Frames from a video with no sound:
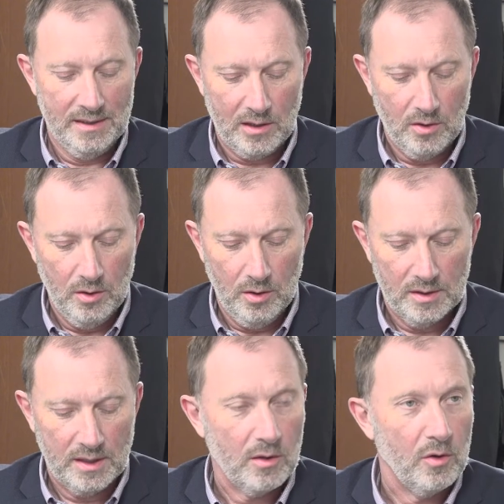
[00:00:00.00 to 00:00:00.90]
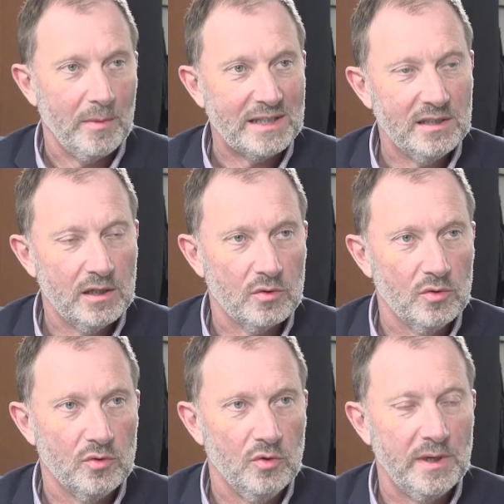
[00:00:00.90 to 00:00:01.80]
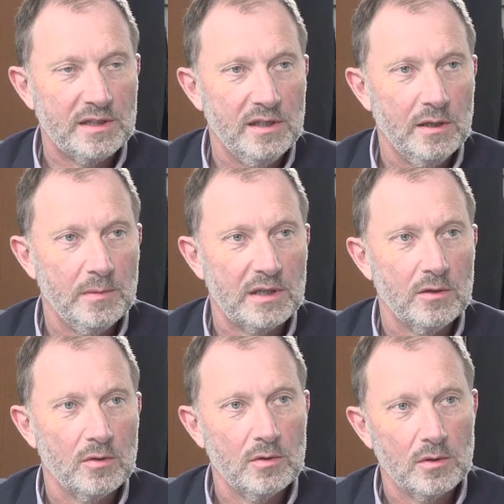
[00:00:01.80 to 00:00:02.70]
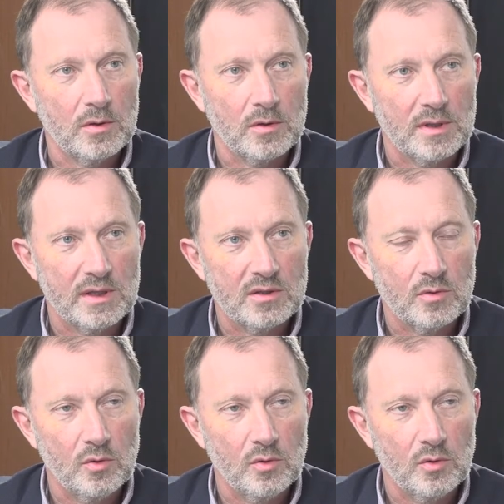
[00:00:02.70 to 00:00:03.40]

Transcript: D'accord. Et alors en matière de, de maintenant, euh, qu'est-ce que